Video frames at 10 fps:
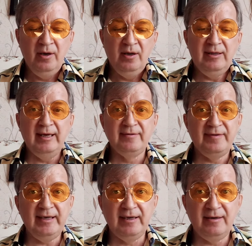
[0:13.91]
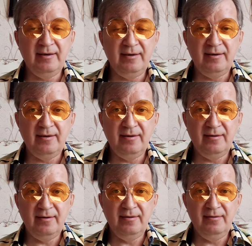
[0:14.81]
Нас всех
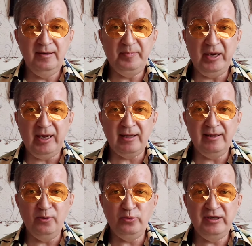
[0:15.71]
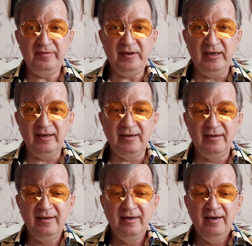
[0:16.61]
э, неприятно удивили,
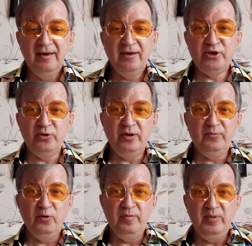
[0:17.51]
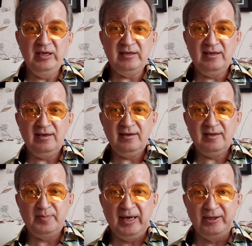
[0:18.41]
что его вместе
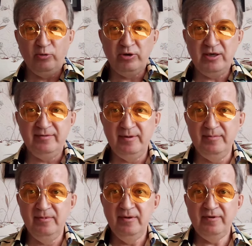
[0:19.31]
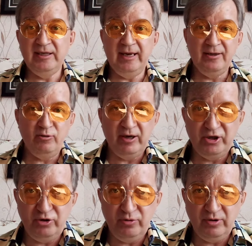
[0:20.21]
с Патрушевым, в среду
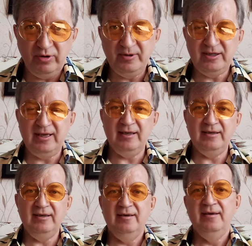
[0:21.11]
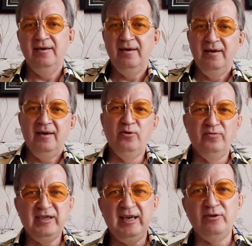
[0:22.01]
рожденным, кстати, ну,
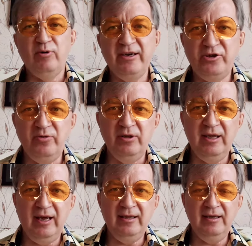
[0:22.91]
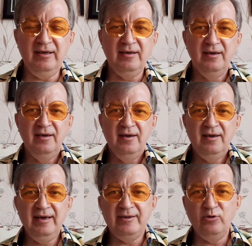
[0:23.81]
в среду рожденные они
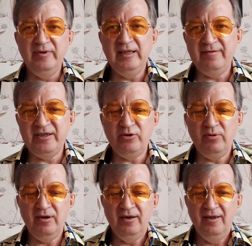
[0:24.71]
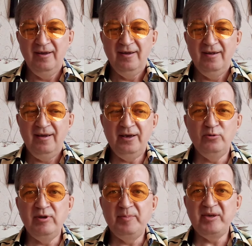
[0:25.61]
готовы на все. Их
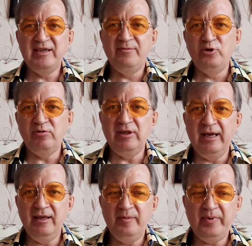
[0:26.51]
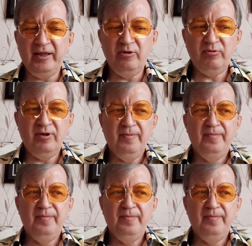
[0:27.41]
куда позовут, туда они и пойдут.